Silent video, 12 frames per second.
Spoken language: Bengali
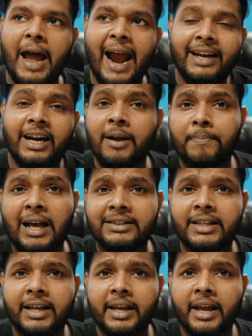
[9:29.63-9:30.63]
একটা না পাঁচ
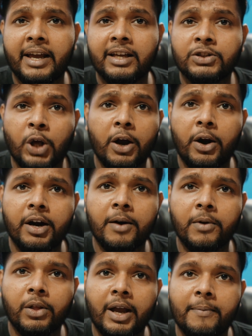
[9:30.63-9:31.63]
থেকে ছয় ঘন্টার
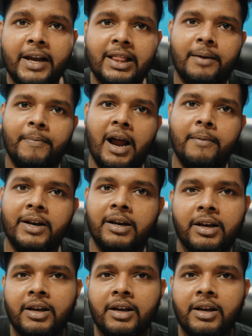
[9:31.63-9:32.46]
মতো গেম খেলতে পারবেন